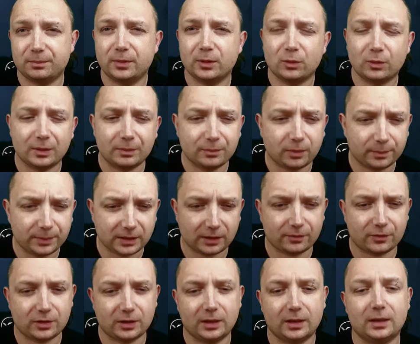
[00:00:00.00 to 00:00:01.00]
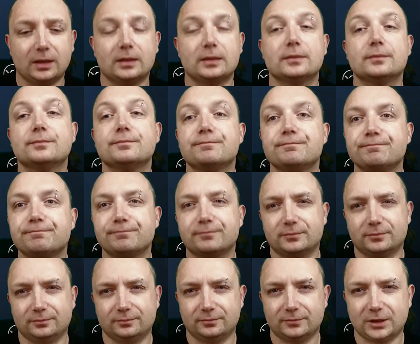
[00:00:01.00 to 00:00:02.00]
był po pierwsze,
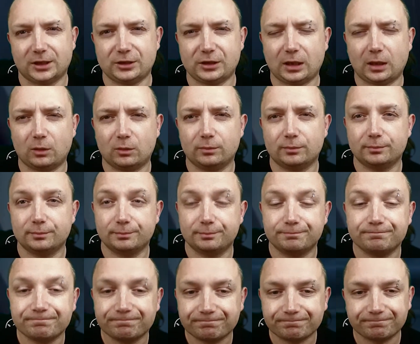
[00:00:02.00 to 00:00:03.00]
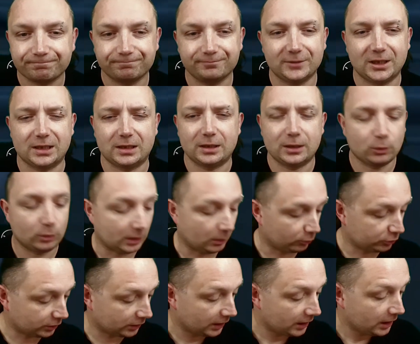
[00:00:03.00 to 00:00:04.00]
chciał, niestety nie udało
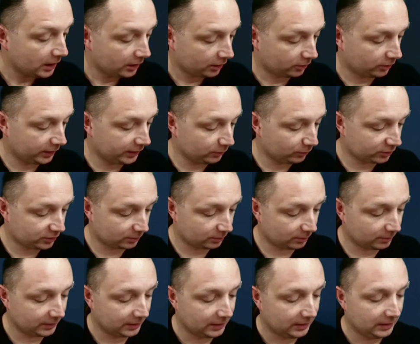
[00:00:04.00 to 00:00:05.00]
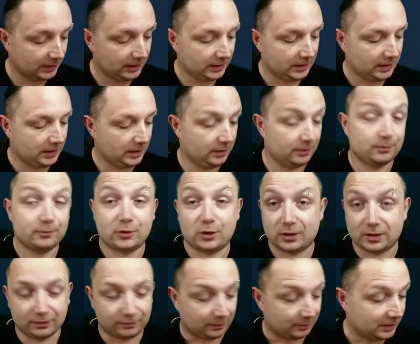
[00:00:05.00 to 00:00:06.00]
się. Kolejną osobą,
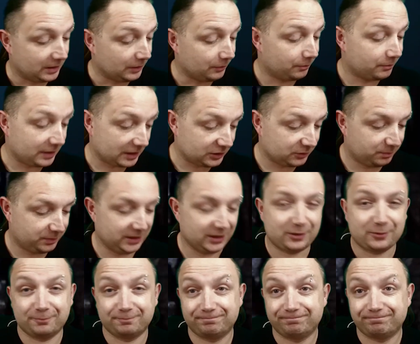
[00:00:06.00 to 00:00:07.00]
przeczytam Brad Pitt,